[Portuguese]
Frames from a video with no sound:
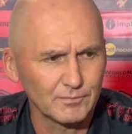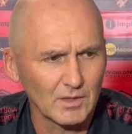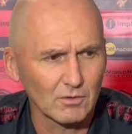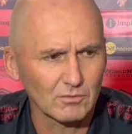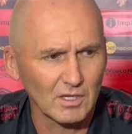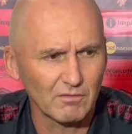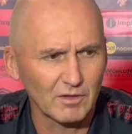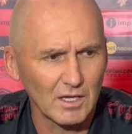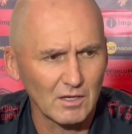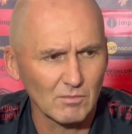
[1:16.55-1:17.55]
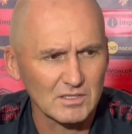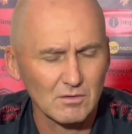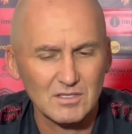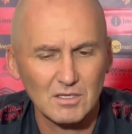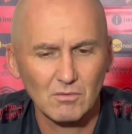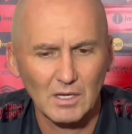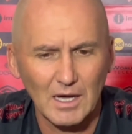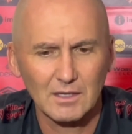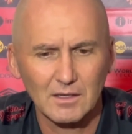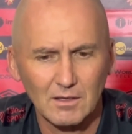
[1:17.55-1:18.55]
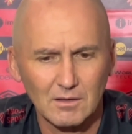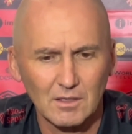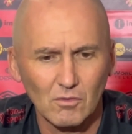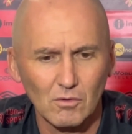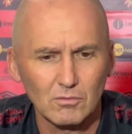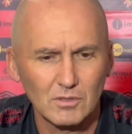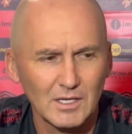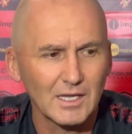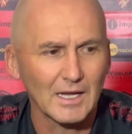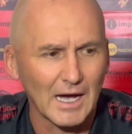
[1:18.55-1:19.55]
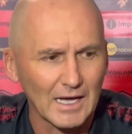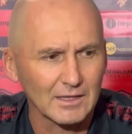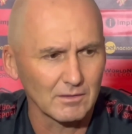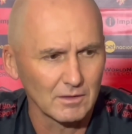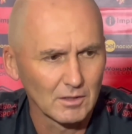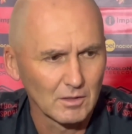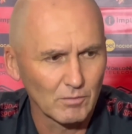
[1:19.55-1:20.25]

não teve nenhuma situação clara de, de gol criada